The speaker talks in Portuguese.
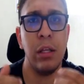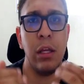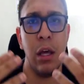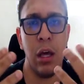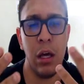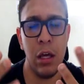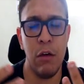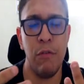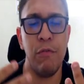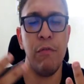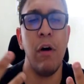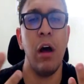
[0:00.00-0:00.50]
que é a
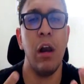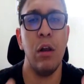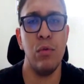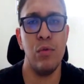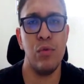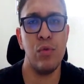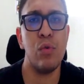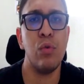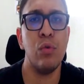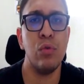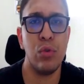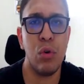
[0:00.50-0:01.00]
que fala
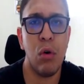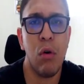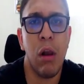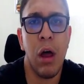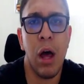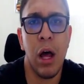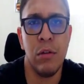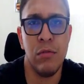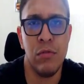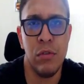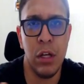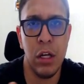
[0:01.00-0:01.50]
dos
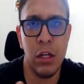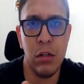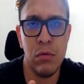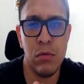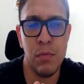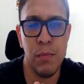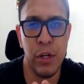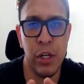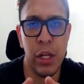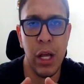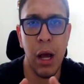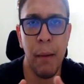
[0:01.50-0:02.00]
controlados, né, dos
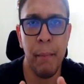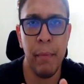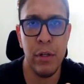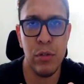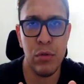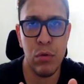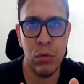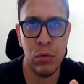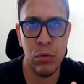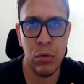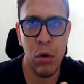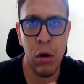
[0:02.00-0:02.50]
medicamentos
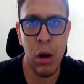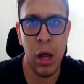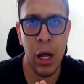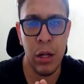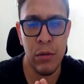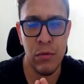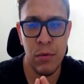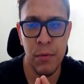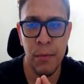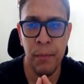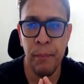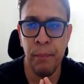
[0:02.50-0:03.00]
controlados,